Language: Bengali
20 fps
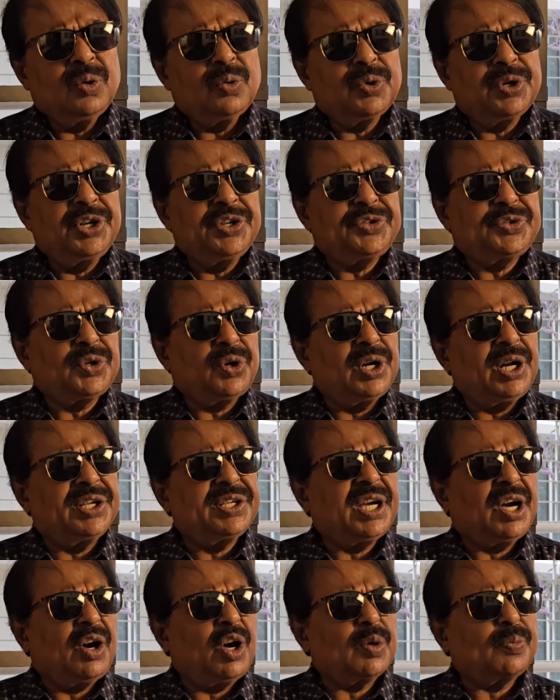উনি চলে
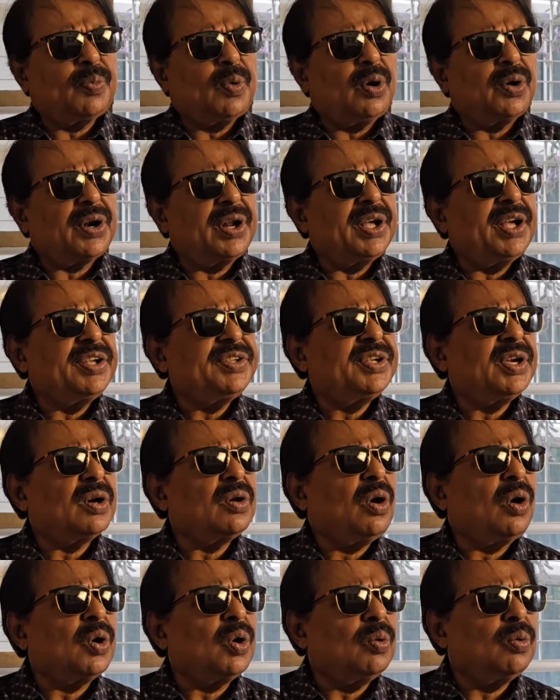যাওয়ার পর এই যে
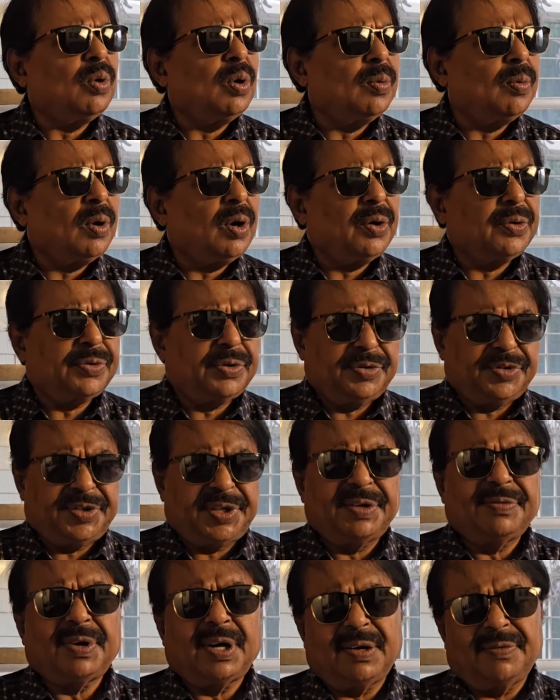গণভবন
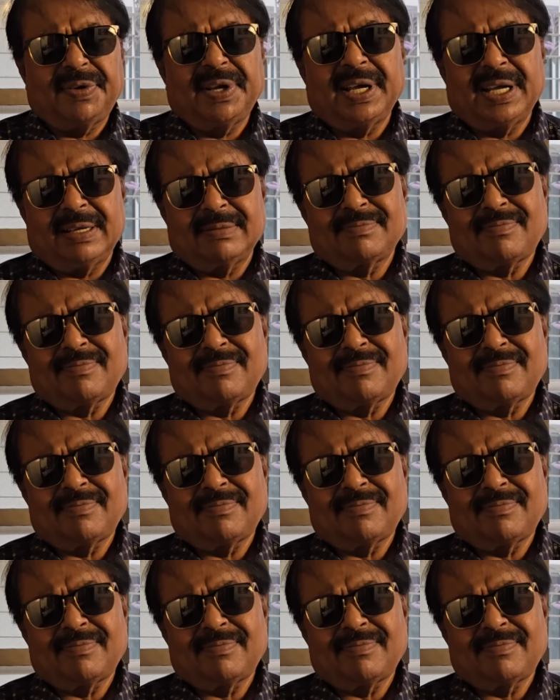যেভাবে